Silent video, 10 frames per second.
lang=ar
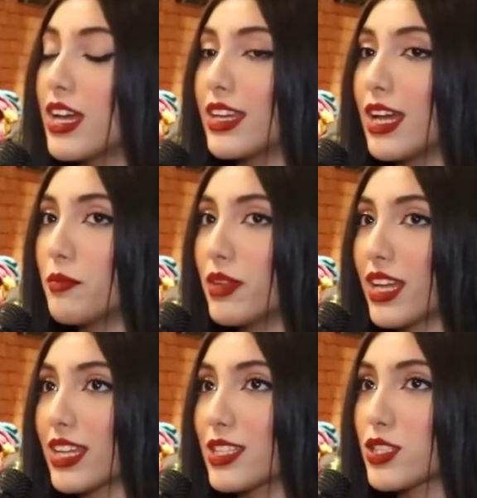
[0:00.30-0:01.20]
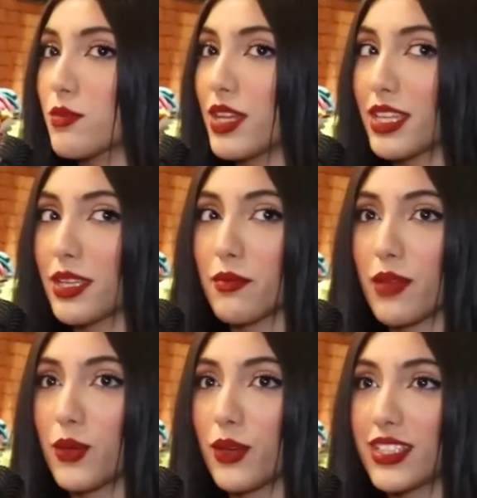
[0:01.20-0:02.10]
العمل اللي غادي يجمعني
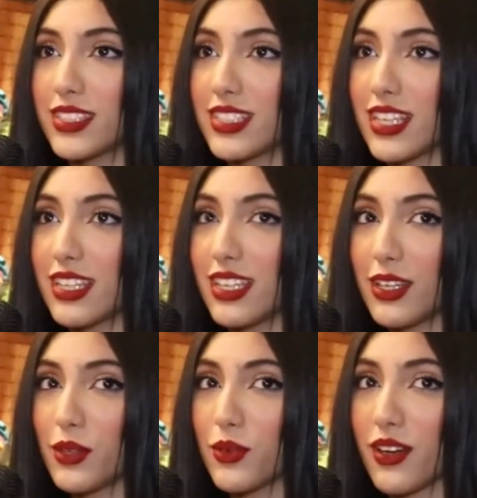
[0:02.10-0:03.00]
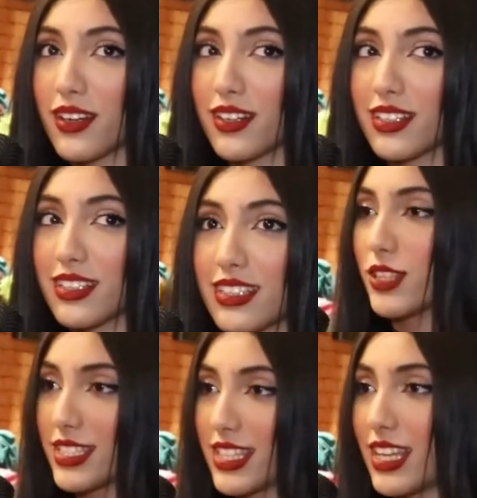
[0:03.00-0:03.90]
مع الوالد ديالي هو
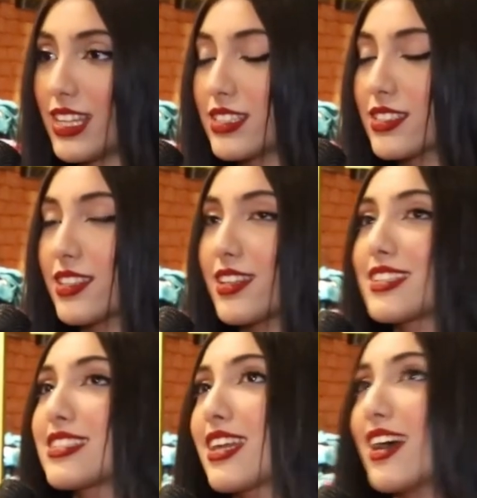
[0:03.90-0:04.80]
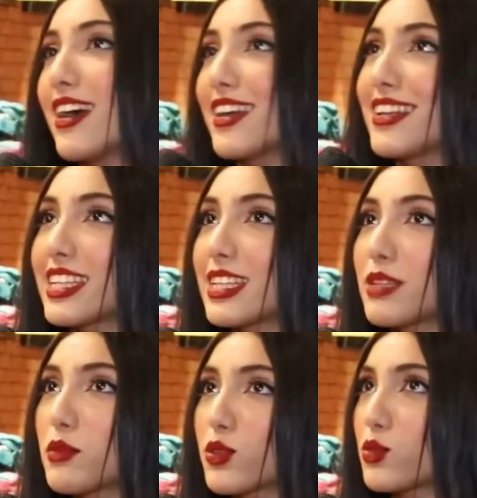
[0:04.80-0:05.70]
مسلسلات آه، صراحه
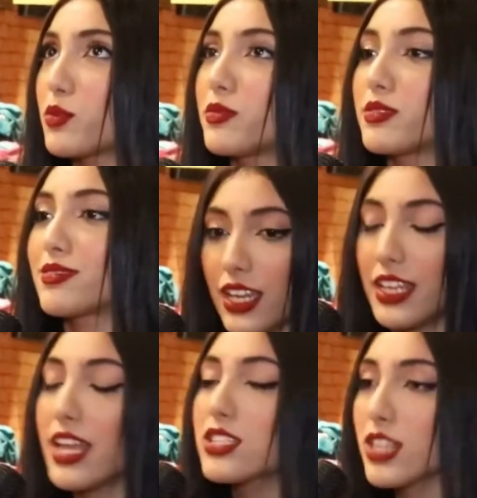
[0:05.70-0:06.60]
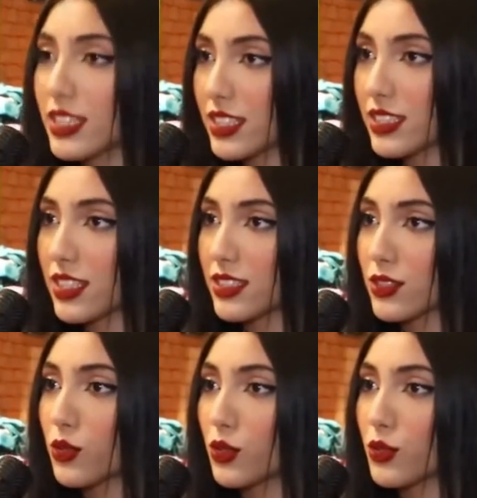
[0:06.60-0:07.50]
المكتوب علاش غادي
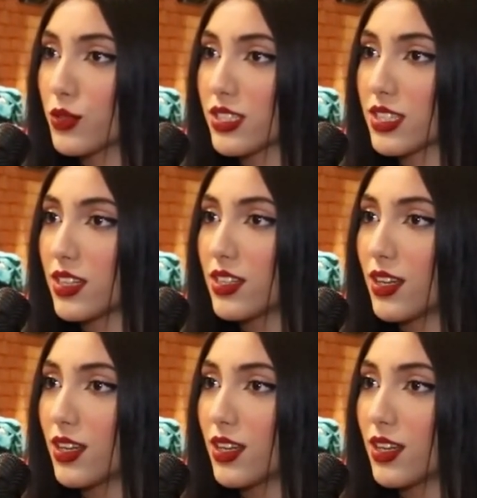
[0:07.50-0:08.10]
ندخل الكوزينه